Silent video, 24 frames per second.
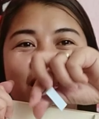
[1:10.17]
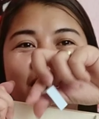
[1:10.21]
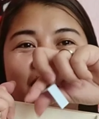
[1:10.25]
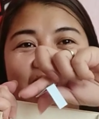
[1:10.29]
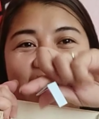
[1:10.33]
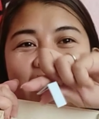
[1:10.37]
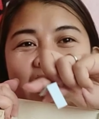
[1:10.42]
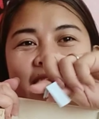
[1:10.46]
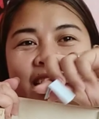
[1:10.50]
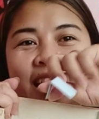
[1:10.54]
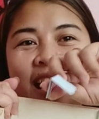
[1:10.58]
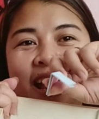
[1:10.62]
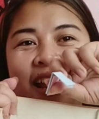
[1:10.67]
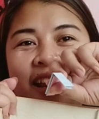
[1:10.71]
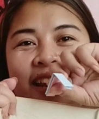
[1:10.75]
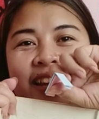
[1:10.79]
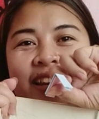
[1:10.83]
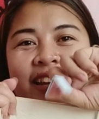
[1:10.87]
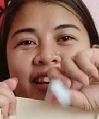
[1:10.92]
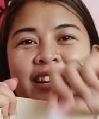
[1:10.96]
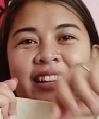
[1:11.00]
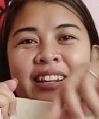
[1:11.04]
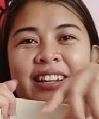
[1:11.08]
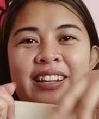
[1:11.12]

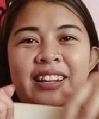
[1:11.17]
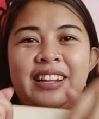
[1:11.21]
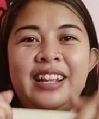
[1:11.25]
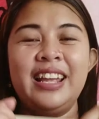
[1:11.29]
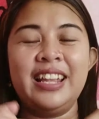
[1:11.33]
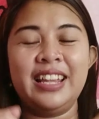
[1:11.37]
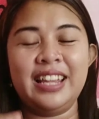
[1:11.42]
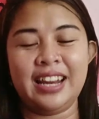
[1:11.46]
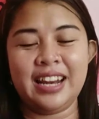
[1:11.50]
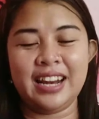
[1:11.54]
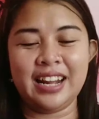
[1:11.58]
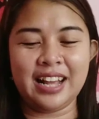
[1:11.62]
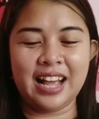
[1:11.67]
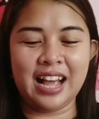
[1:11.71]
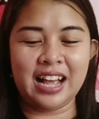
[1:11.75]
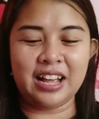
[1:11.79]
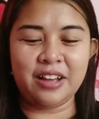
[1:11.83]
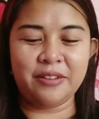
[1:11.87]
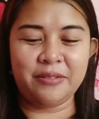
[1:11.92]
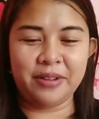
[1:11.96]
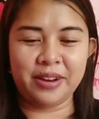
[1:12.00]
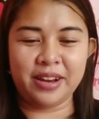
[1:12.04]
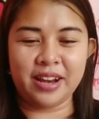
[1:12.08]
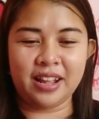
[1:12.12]
Ganyan. Ganyan ang
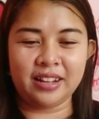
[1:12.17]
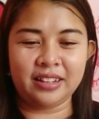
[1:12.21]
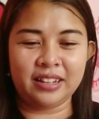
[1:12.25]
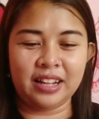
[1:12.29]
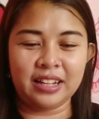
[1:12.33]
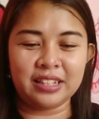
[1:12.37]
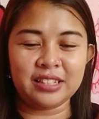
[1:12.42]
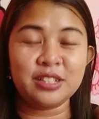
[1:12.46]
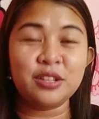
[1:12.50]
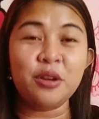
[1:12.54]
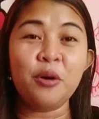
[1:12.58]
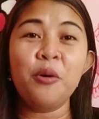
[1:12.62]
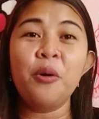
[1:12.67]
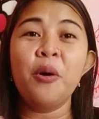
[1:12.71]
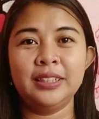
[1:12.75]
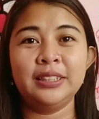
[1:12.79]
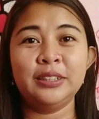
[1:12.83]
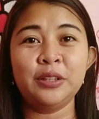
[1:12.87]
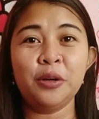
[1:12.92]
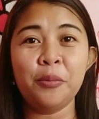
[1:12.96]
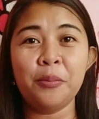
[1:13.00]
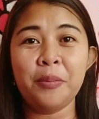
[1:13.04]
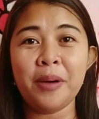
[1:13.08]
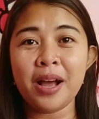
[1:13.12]
gagawin natin. So,
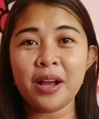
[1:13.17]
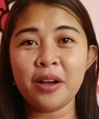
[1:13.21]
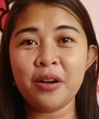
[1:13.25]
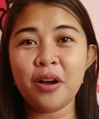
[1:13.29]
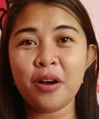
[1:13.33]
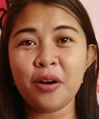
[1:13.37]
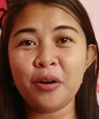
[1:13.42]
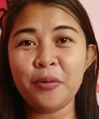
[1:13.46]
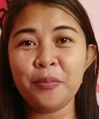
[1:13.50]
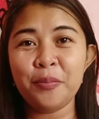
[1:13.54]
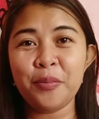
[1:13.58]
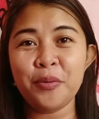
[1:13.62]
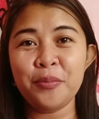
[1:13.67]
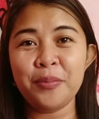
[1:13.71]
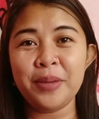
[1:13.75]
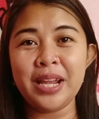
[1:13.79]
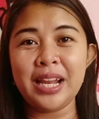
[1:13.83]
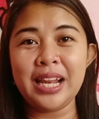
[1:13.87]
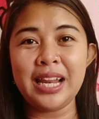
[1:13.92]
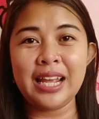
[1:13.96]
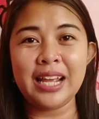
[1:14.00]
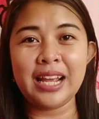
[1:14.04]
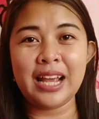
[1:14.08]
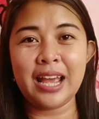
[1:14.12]
so bago ako
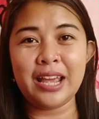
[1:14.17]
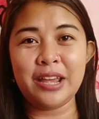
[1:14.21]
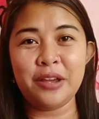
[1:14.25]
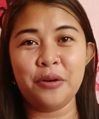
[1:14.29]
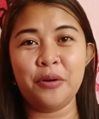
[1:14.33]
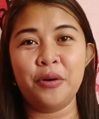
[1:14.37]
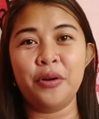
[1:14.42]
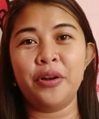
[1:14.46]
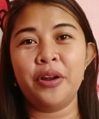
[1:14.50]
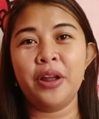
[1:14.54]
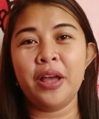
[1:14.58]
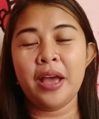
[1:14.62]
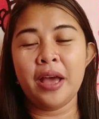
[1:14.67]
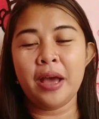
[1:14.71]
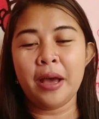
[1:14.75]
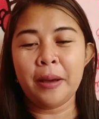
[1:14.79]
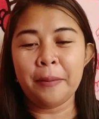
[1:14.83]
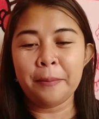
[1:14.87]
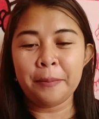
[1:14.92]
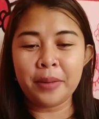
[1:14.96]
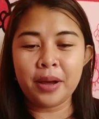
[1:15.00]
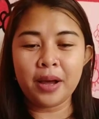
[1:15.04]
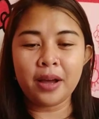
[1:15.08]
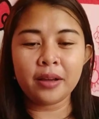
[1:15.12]
pumili ngayon,
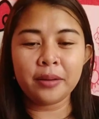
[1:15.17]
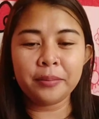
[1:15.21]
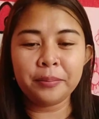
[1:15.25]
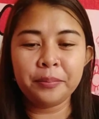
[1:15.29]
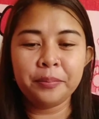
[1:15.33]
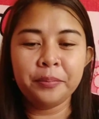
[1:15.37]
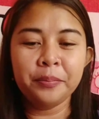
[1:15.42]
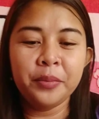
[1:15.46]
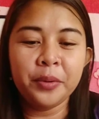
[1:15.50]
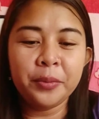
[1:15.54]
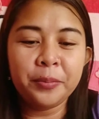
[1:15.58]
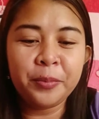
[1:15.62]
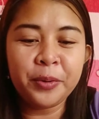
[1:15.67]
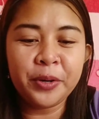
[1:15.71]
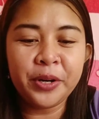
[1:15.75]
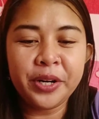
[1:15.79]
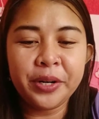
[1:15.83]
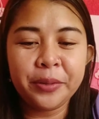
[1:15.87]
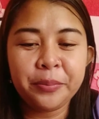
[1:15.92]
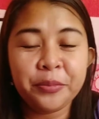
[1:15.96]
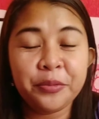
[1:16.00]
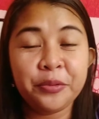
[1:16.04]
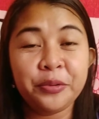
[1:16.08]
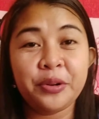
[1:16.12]

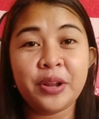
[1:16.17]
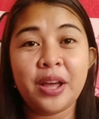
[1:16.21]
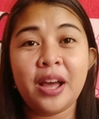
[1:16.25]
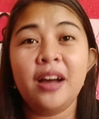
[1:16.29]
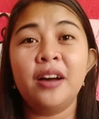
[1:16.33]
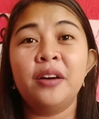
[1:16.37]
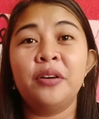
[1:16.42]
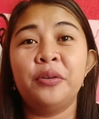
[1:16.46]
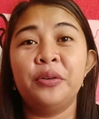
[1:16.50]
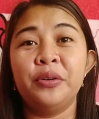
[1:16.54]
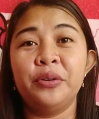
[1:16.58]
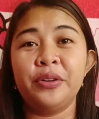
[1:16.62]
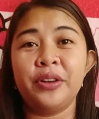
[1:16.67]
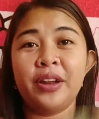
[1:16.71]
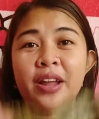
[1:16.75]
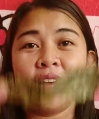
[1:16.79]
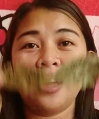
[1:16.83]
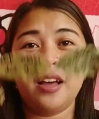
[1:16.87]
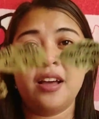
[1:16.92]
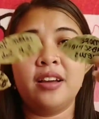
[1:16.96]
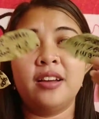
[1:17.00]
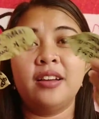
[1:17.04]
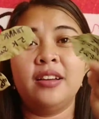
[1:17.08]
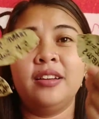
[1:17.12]
mag-burn muna ako
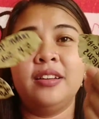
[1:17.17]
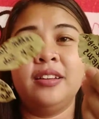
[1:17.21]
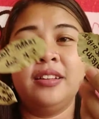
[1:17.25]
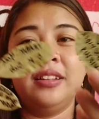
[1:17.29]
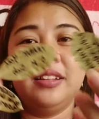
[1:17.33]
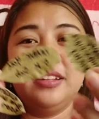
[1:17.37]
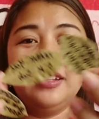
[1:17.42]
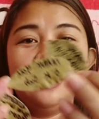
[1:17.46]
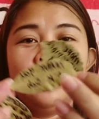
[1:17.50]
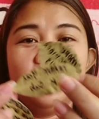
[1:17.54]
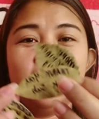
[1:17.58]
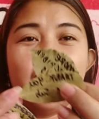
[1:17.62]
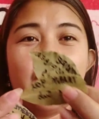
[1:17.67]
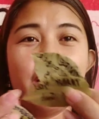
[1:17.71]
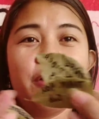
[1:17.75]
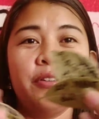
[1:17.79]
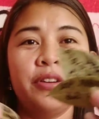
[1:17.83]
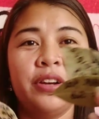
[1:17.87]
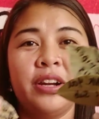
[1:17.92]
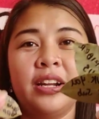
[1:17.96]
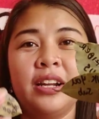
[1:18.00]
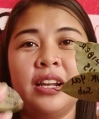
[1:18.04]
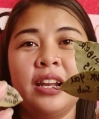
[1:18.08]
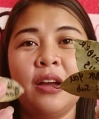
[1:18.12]
ng
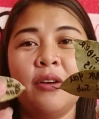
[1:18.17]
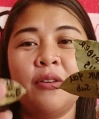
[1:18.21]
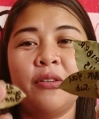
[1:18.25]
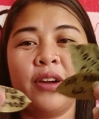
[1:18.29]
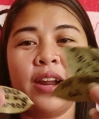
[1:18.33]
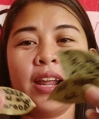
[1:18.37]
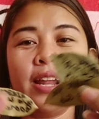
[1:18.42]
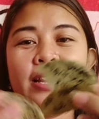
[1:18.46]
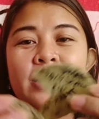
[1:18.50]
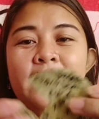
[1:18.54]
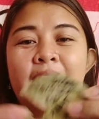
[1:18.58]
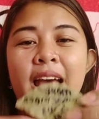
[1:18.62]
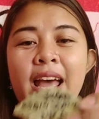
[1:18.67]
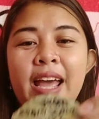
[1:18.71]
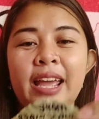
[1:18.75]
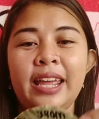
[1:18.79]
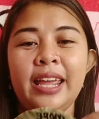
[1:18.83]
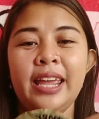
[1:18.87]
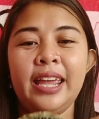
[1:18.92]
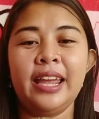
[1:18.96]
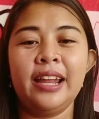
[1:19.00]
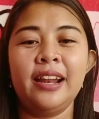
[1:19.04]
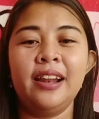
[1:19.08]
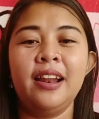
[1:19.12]
dahon ng laurel
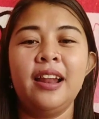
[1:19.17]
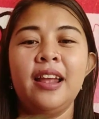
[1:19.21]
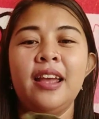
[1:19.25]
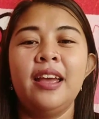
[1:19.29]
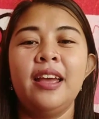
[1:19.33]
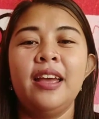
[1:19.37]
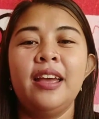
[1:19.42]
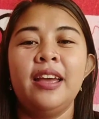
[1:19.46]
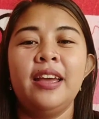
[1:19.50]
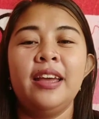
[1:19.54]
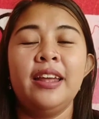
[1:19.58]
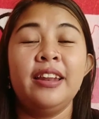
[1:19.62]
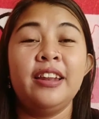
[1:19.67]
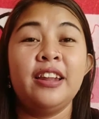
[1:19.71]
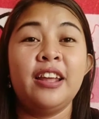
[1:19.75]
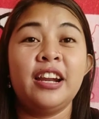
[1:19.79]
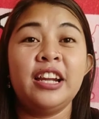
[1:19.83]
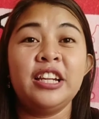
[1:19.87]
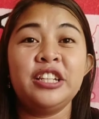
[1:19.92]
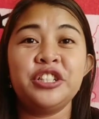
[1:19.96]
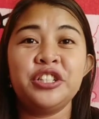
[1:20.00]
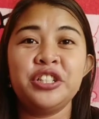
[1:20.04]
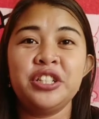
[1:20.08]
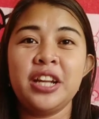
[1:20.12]
dahil
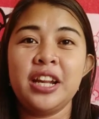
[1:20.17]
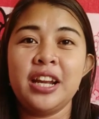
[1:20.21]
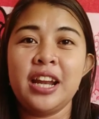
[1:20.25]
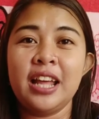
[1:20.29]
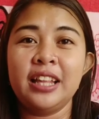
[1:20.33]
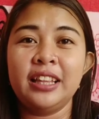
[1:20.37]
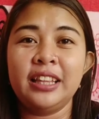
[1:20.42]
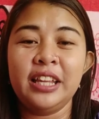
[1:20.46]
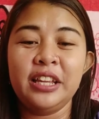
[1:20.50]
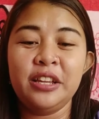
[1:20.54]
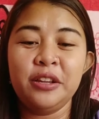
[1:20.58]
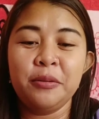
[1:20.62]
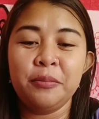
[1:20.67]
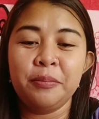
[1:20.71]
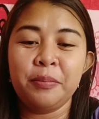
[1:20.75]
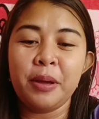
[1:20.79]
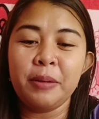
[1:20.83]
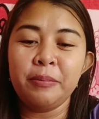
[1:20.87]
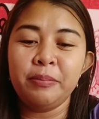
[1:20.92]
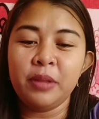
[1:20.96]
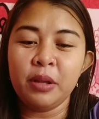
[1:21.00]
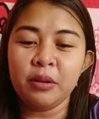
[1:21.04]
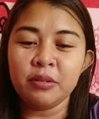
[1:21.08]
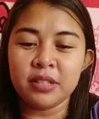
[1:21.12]
na-reach na natin yung
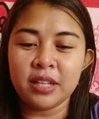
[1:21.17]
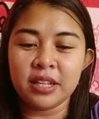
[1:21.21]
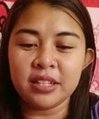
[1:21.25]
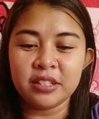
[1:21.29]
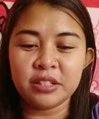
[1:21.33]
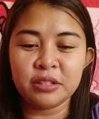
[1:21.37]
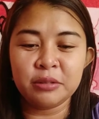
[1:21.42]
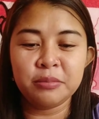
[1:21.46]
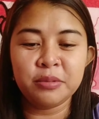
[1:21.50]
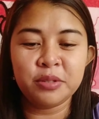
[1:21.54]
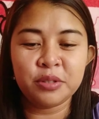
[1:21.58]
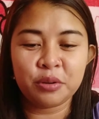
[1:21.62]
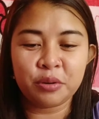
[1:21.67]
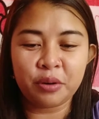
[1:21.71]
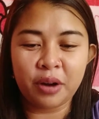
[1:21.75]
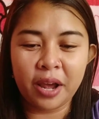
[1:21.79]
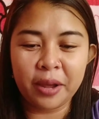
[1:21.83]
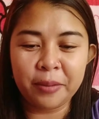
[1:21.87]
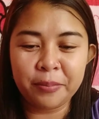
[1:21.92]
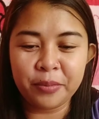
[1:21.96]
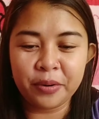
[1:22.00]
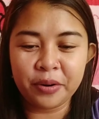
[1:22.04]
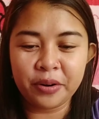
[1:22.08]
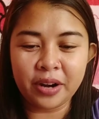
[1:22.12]
5,000
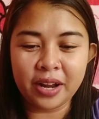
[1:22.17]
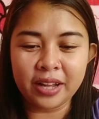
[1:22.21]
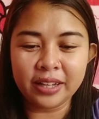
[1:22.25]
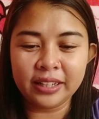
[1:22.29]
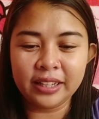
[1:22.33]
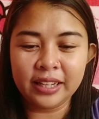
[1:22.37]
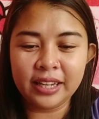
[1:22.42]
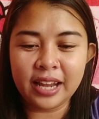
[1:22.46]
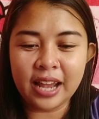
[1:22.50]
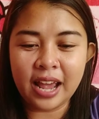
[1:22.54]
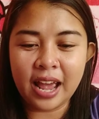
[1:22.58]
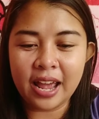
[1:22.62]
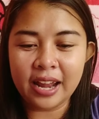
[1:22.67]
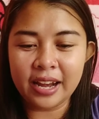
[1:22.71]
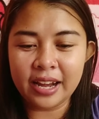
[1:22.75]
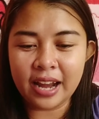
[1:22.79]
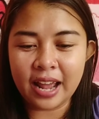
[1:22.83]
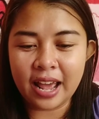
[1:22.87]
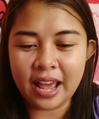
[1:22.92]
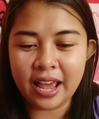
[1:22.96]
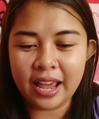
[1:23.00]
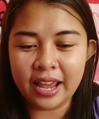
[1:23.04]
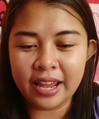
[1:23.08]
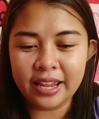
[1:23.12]
subscriber at yan
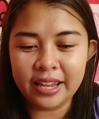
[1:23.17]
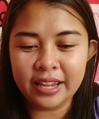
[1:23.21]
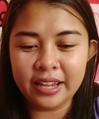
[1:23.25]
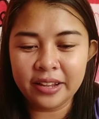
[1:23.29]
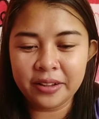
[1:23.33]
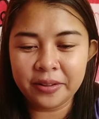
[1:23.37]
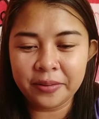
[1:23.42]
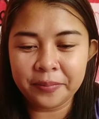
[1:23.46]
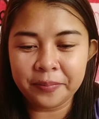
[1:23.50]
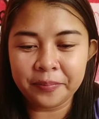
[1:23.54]
ay